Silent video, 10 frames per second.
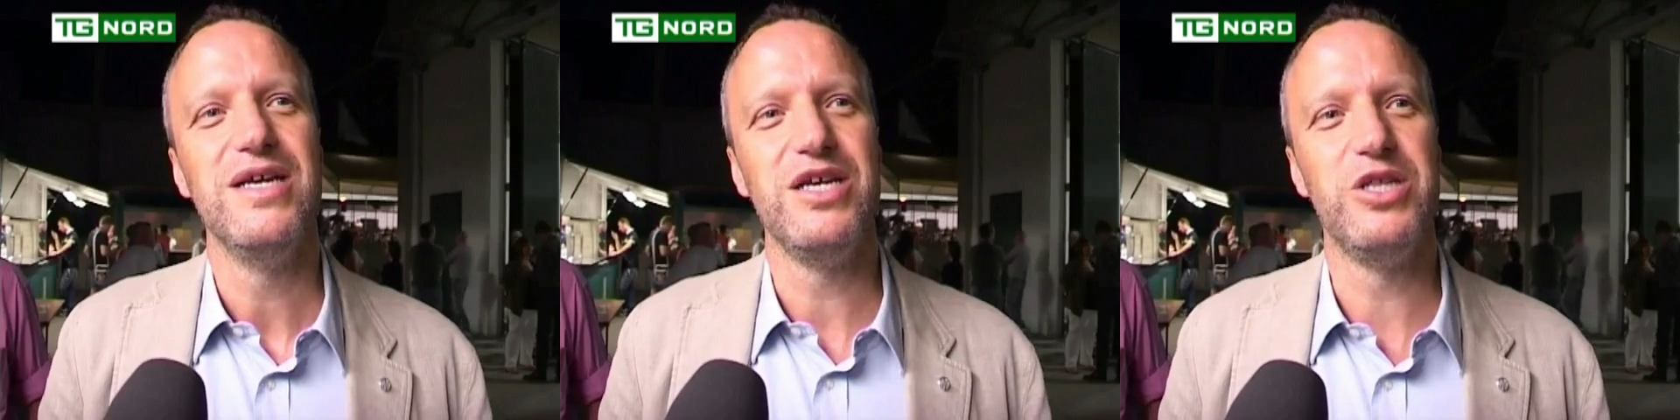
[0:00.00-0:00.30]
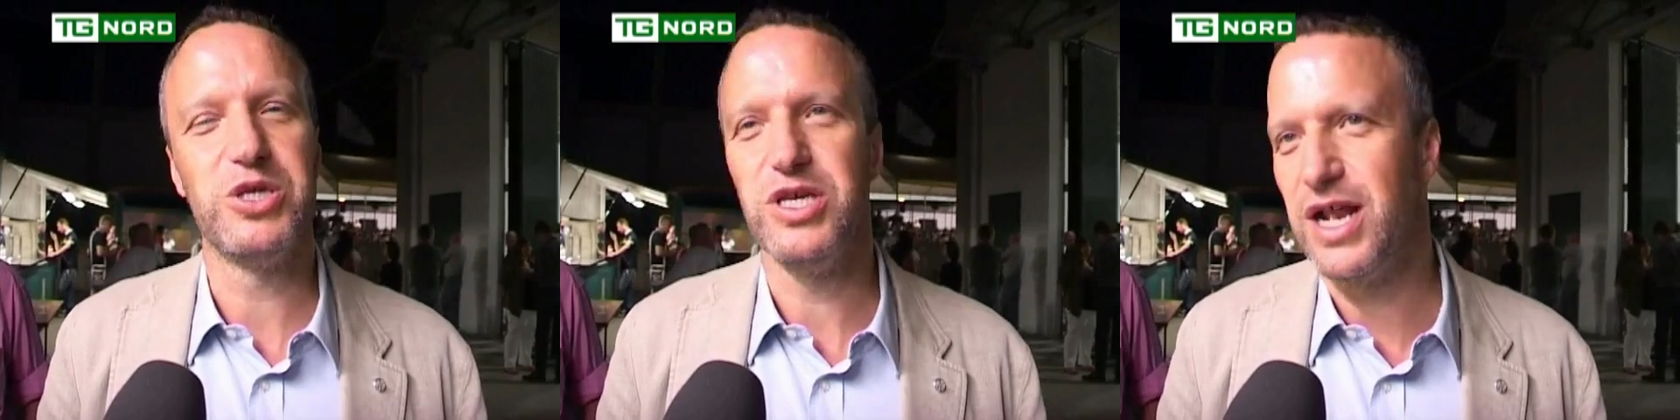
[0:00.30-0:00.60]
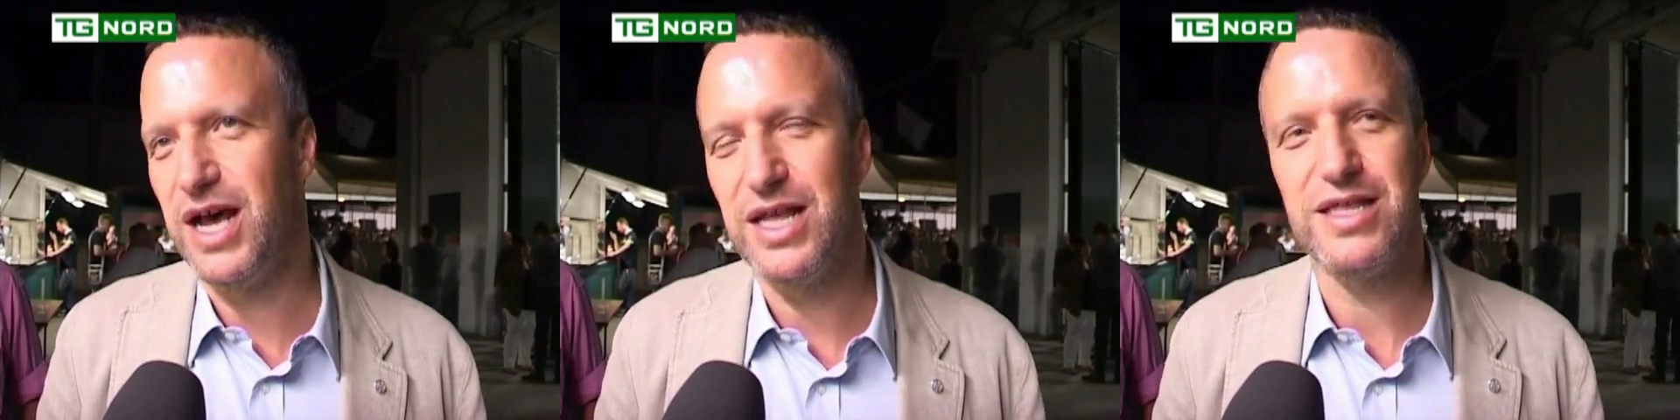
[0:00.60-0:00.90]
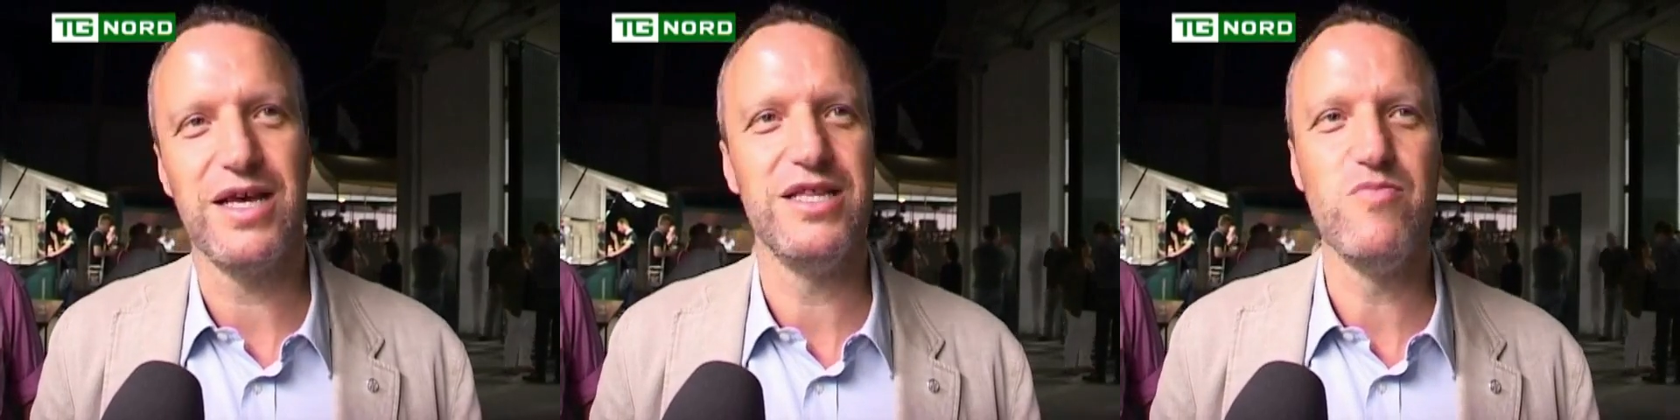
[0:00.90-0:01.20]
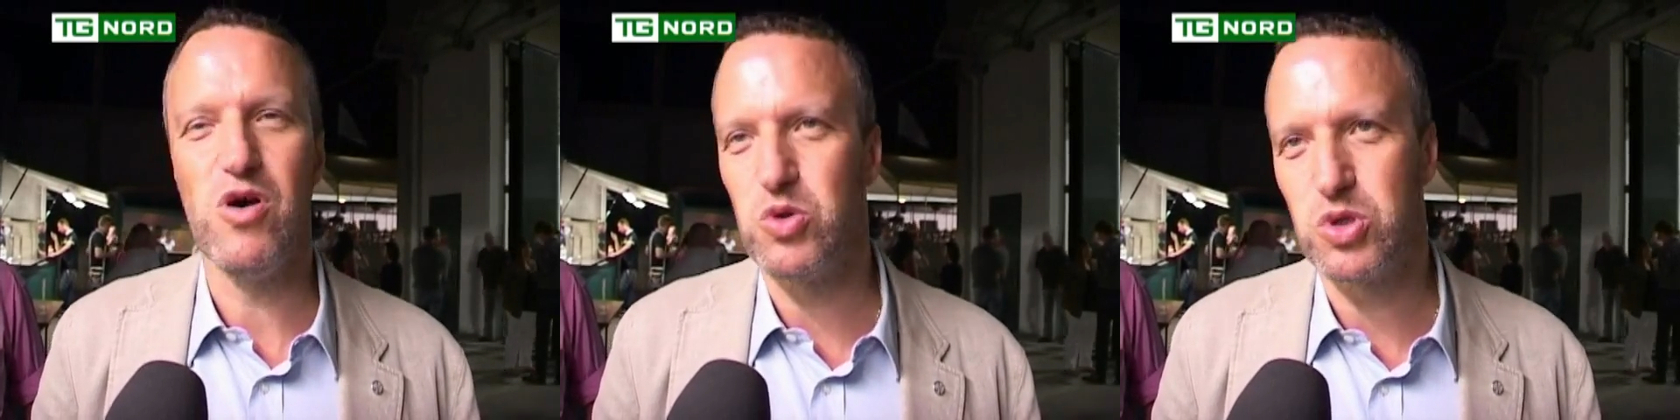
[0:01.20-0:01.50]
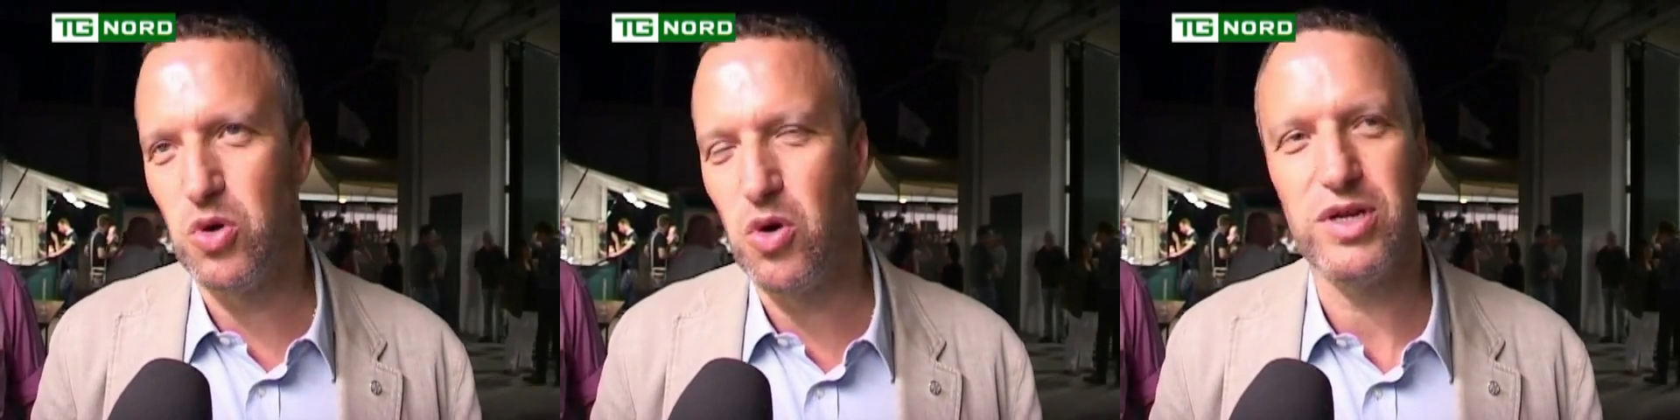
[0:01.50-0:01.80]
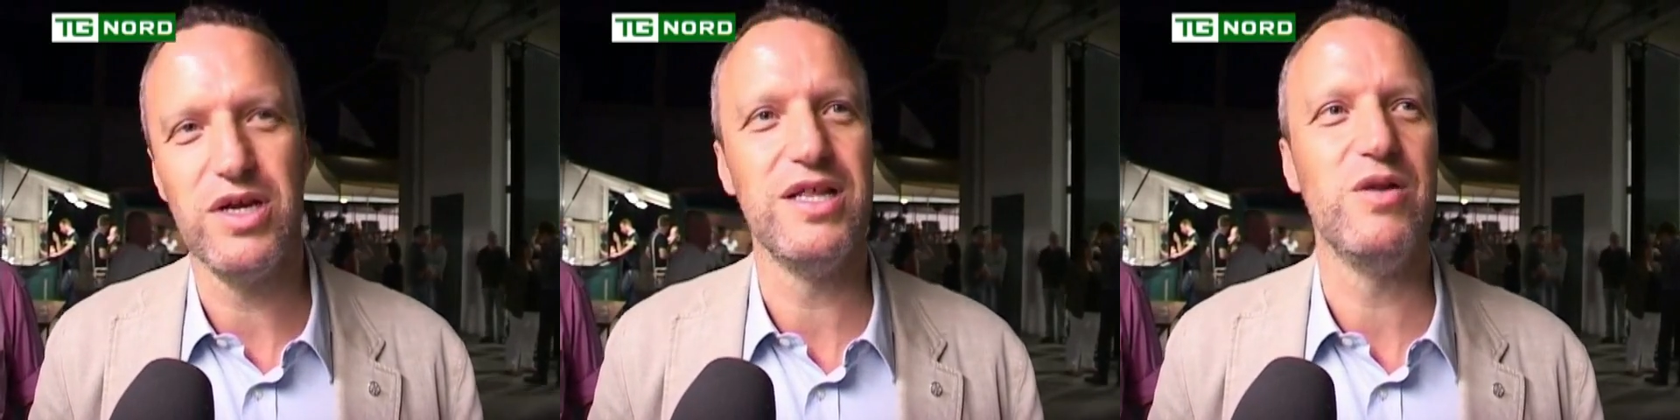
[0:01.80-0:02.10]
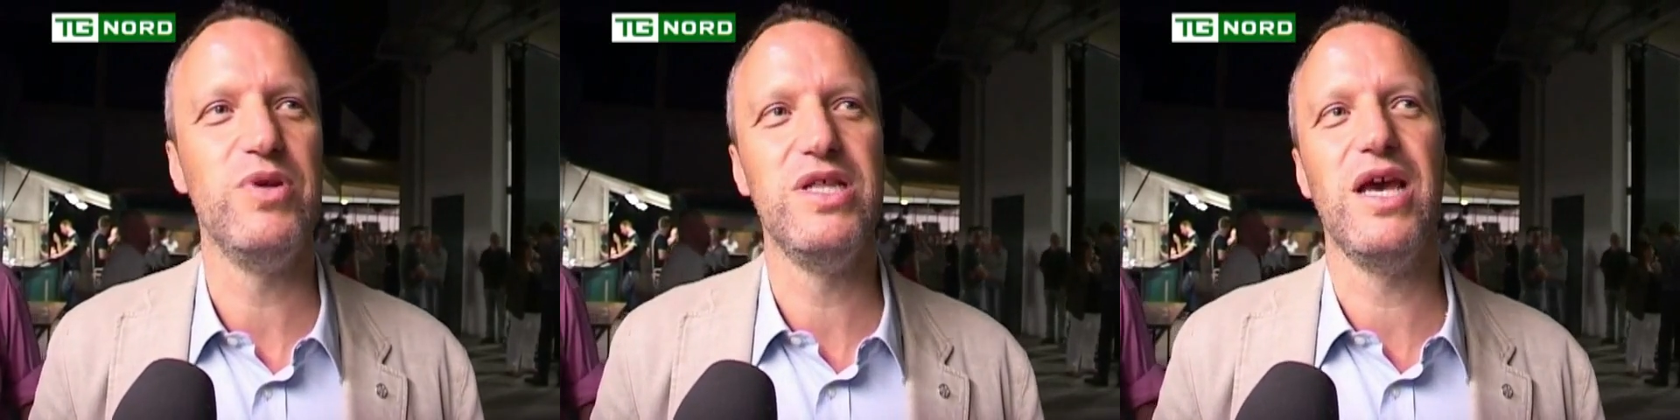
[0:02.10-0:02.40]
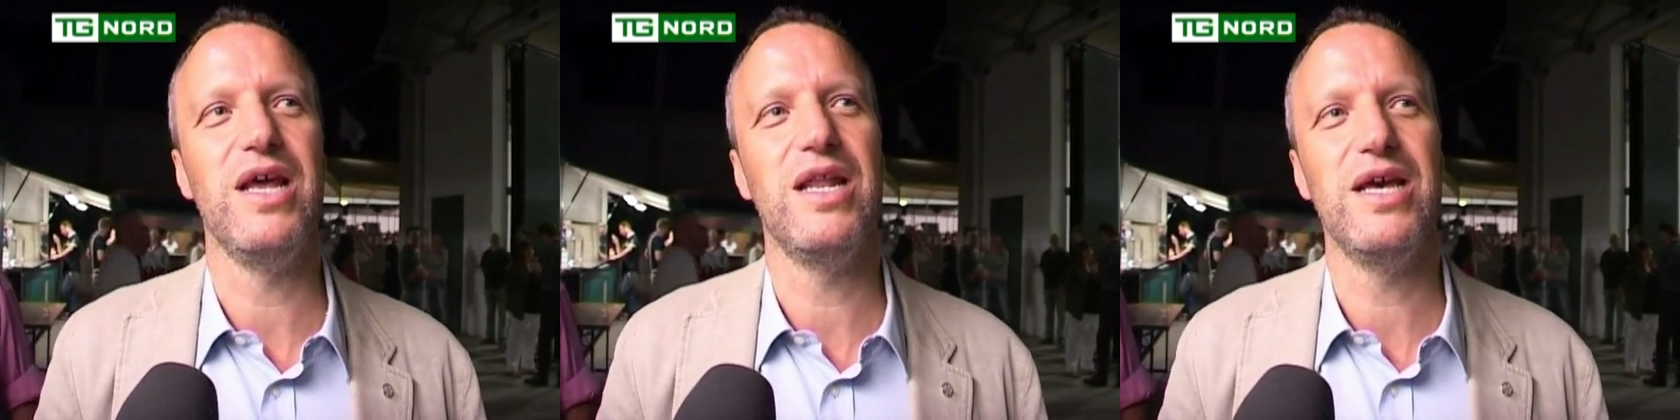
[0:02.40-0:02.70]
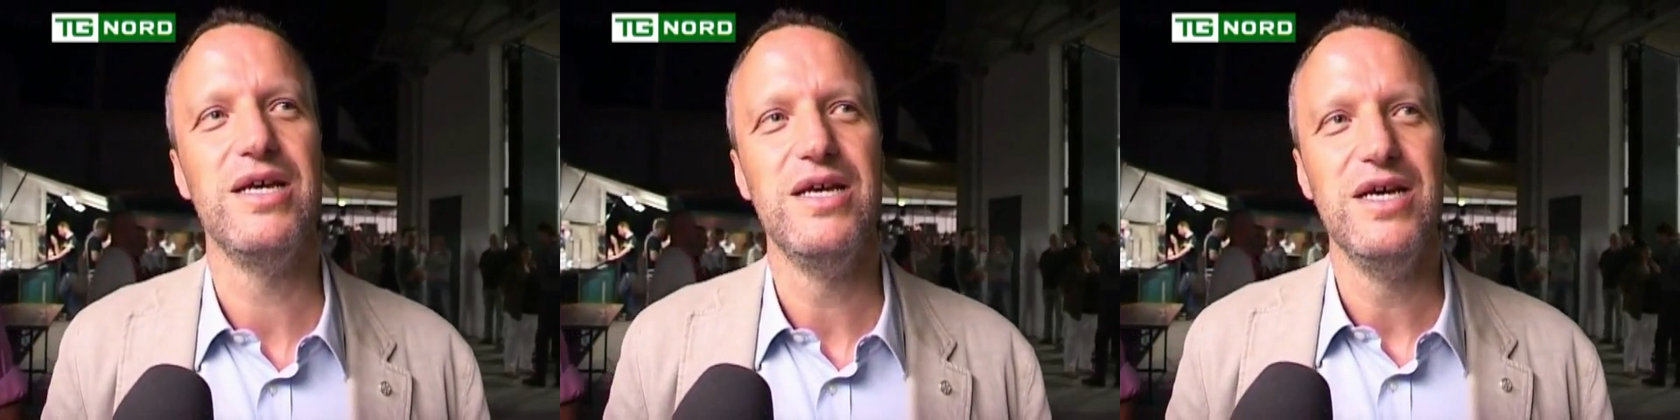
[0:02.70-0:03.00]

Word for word: i desiderata di Berlusconi e del PDL,